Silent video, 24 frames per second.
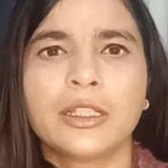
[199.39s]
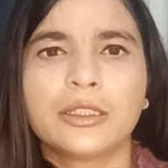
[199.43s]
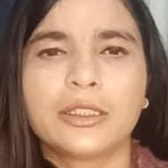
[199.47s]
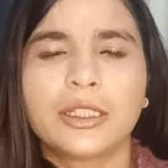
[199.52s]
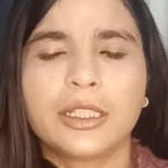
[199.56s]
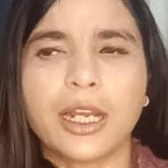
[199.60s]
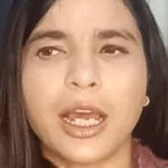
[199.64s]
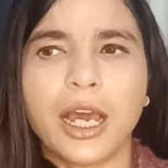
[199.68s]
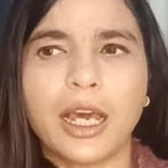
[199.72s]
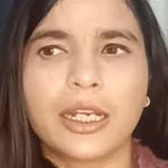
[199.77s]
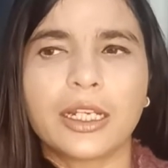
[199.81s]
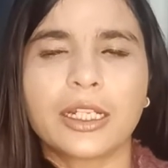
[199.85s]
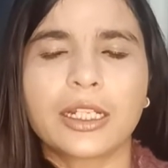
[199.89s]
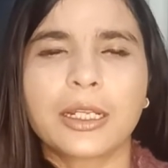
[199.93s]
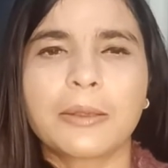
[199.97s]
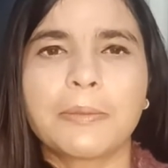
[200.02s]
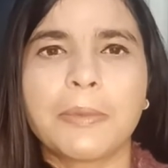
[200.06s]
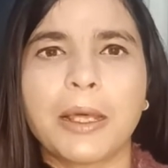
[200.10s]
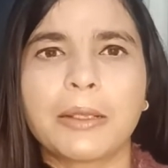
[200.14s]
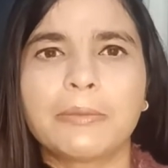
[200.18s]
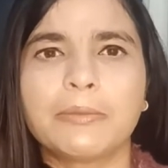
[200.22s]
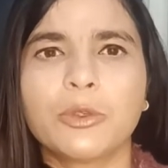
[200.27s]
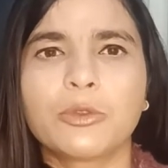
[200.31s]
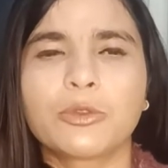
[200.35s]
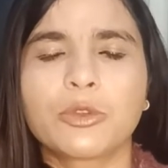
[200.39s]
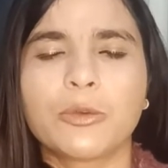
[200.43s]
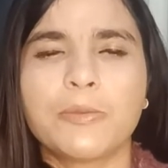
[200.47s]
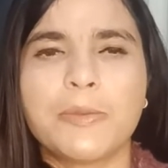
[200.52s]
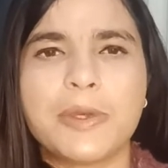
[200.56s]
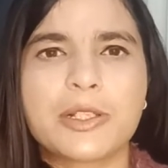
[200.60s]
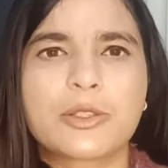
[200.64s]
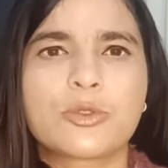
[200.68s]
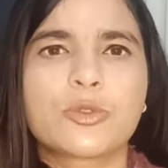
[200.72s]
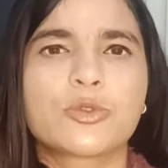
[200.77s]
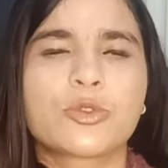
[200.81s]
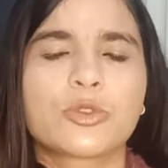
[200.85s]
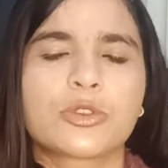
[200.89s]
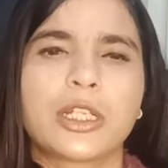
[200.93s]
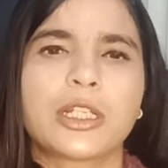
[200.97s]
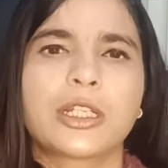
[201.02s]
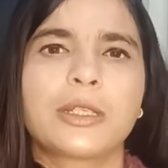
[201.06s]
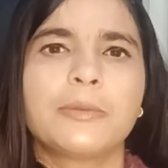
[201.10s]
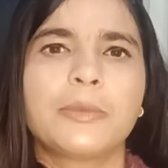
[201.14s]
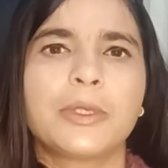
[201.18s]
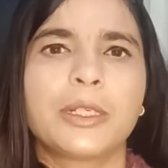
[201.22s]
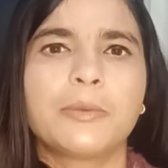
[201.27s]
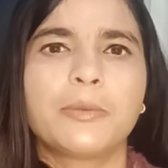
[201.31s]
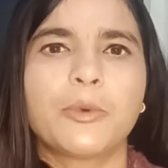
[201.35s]
देन आने के बाद में उनको महसूस होता है
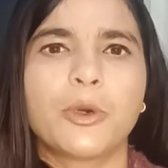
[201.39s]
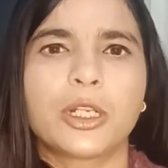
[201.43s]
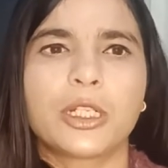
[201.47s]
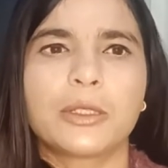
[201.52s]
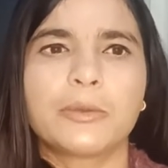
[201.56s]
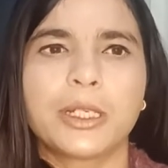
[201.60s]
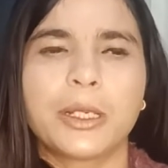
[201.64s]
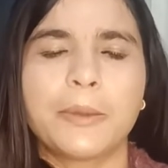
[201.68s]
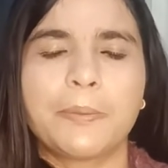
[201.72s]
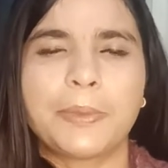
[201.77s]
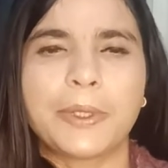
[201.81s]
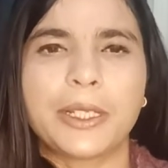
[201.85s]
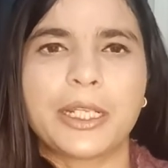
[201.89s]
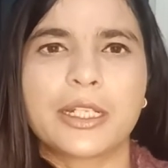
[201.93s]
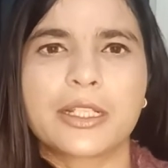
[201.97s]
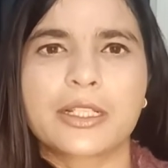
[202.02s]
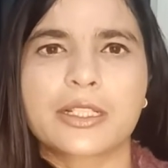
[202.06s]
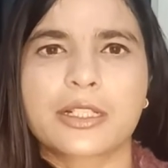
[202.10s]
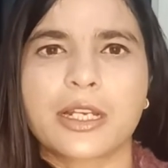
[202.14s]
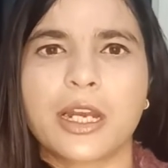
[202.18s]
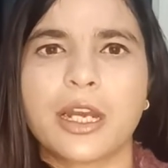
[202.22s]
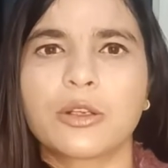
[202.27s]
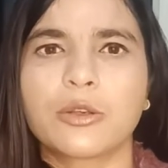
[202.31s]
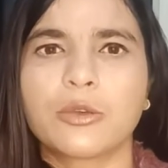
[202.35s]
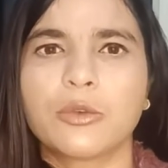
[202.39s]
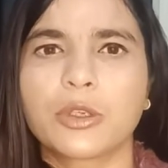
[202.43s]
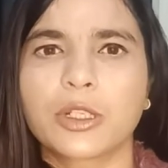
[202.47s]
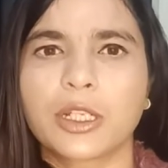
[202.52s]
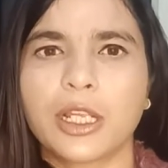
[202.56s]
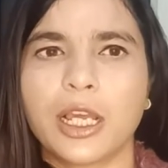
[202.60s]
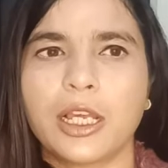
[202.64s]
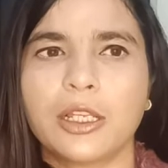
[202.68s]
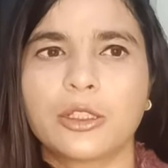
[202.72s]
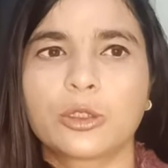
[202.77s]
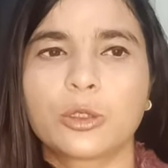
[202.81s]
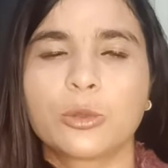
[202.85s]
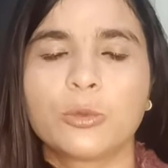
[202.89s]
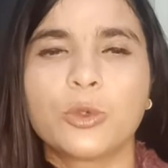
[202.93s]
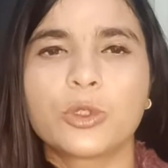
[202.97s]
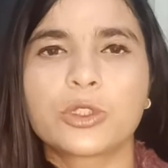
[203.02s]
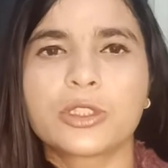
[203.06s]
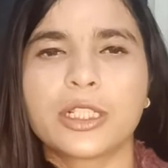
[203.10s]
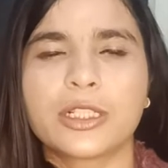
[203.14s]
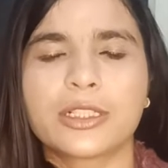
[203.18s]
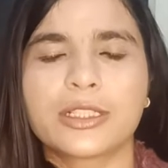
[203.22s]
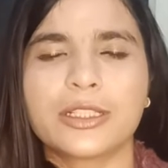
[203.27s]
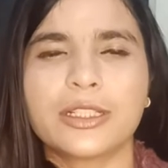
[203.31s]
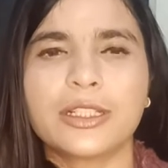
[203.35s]
कि मेरी बॉडी में ना पेन स्टार्ट हो गया है तो वो
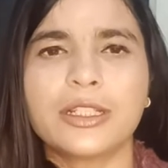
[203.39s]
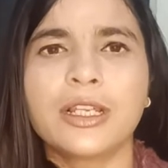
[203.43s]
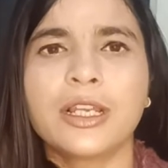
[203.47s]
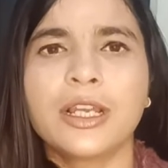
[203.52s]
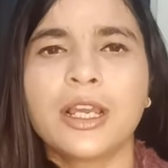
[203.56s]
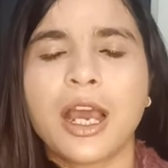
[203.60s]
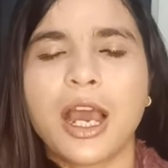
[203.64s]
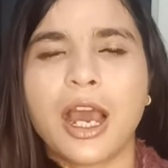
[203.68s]
जैसे